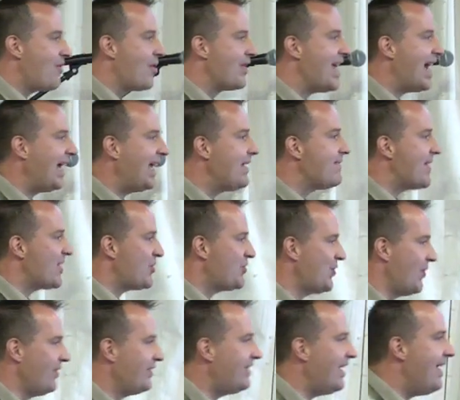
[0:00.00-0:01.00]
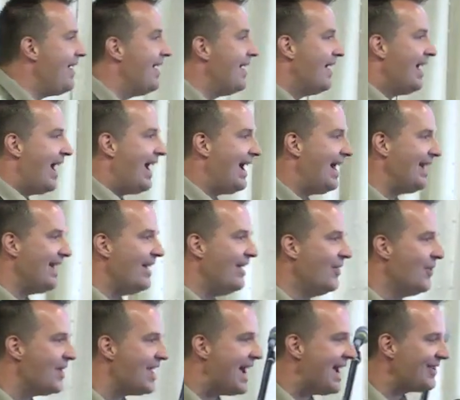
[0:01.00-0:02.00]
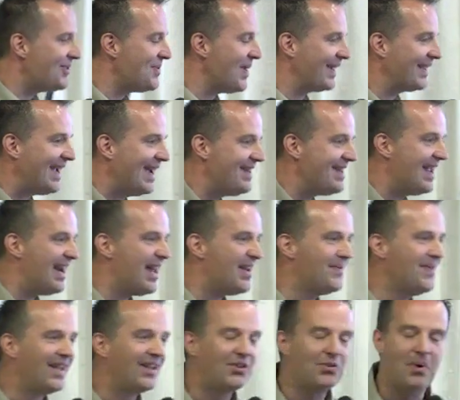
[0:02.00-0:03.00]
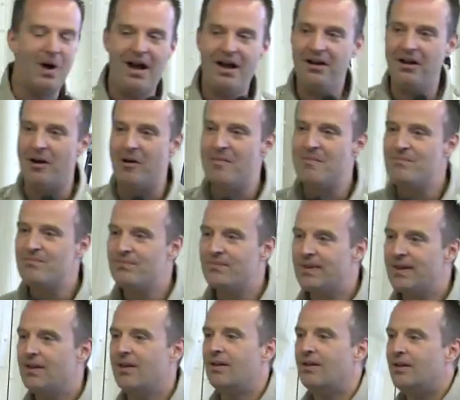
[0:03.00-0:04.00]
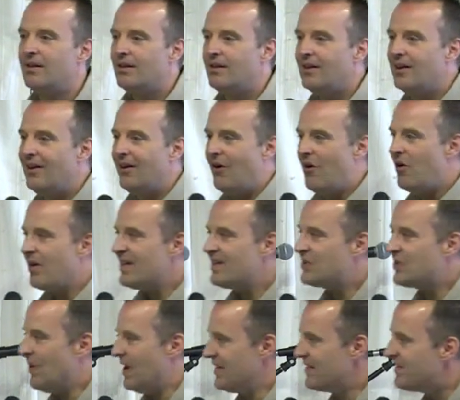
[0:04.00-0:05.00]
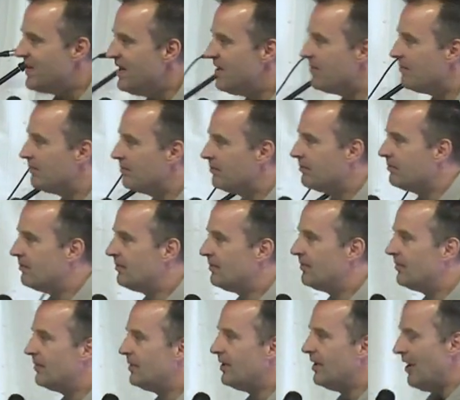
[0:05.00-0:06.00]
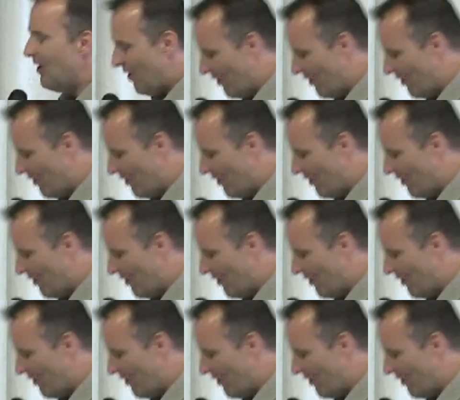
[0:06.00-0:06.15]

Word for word: arrive à chanter Alléluia, tu as gagné la victoire en restant assis, en